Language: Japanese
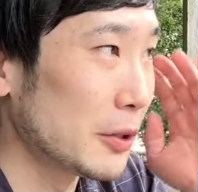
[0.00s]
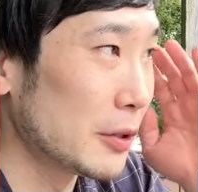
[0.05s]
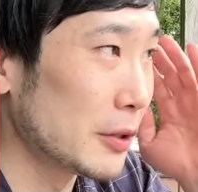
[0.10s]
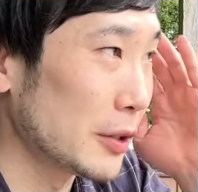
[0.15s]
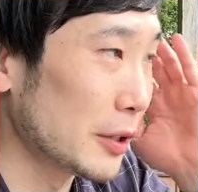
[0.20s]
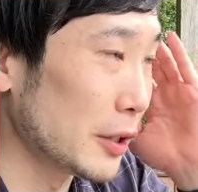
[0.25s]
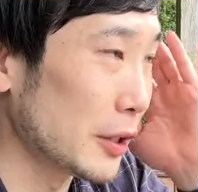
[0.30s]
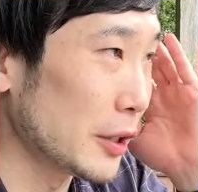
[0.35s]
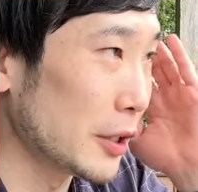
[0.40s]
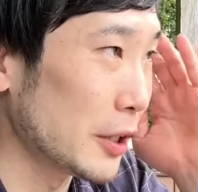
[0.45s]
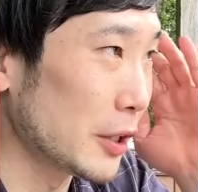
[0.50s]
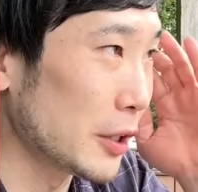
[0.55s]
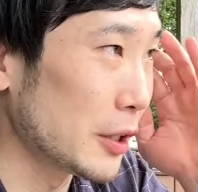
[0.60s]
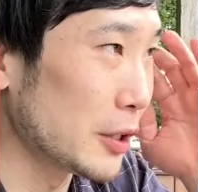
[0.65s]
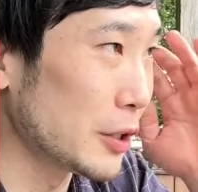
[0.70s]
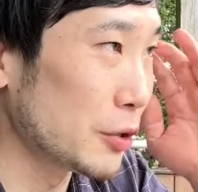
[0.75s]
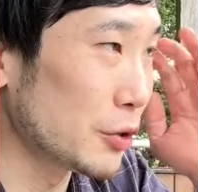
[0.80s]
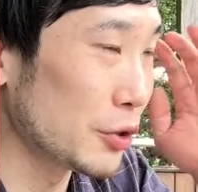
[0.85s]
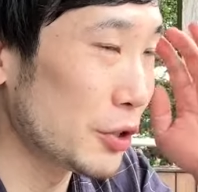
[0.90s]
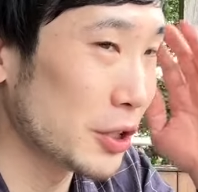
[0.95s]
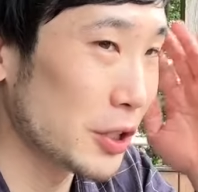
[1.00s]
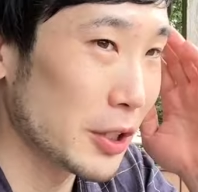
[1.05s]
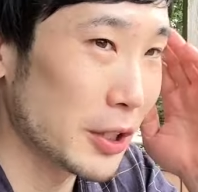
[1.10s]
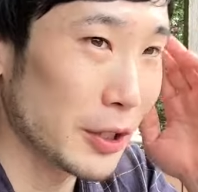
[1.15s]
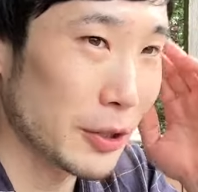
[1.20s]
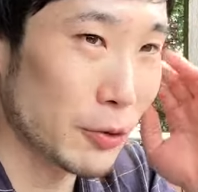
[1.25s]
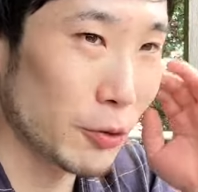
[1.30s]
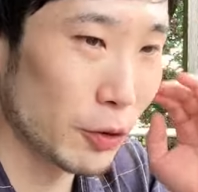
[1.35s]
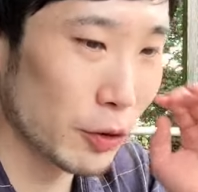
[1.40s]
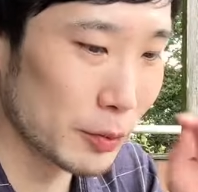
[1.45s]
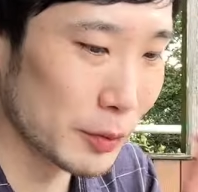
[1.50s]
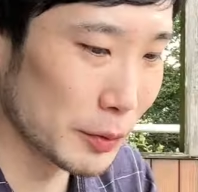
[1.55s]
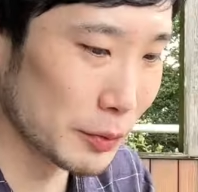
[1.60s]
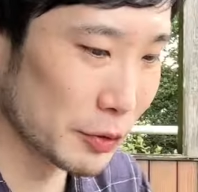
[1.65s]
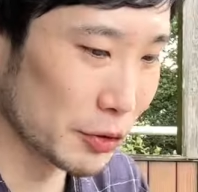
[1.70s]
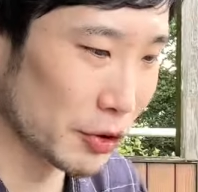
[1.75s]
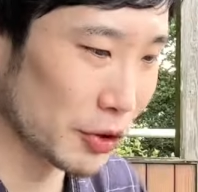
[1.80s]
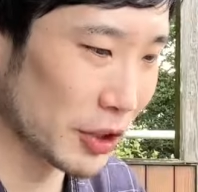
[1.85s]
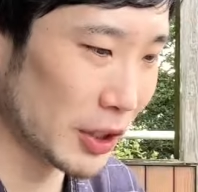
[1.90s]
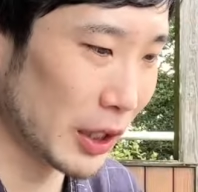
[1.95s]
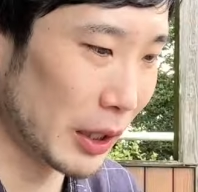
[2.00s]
えー、入り口でこうおもむろに